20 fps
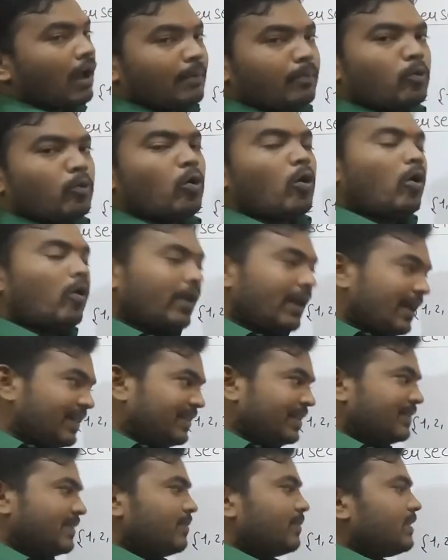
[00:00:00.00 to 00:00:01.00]
आपको और
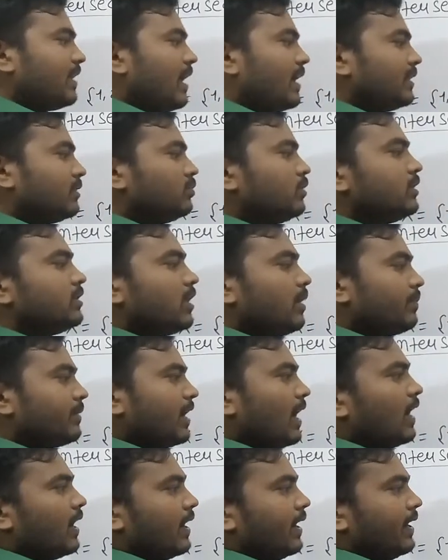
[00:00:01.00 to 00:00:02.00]
अच्छे समझ आएगा स्टूडेंट्स हम
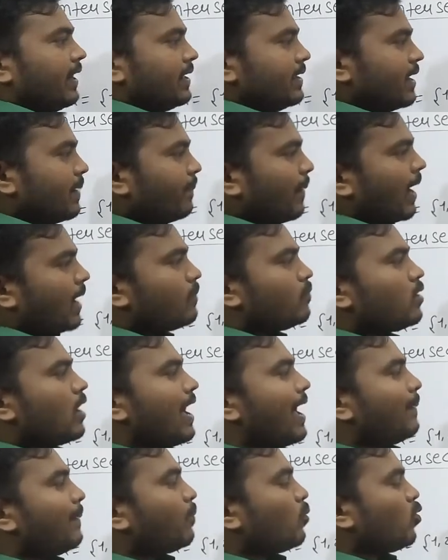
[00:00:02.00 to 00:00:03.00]
क्या कह रहे हैं ये
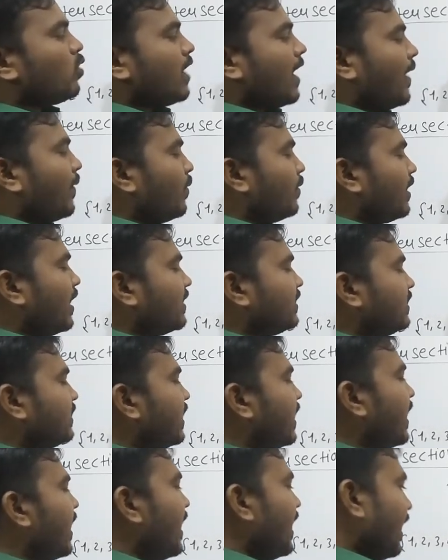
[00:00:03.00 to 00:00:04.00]
फार्मूला आपको याद होना
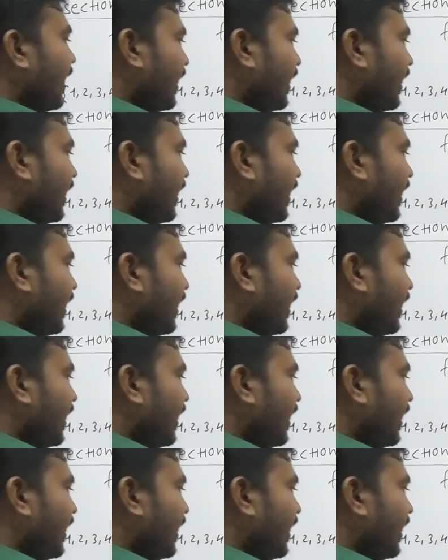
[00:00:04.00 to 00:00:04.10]
चाहिए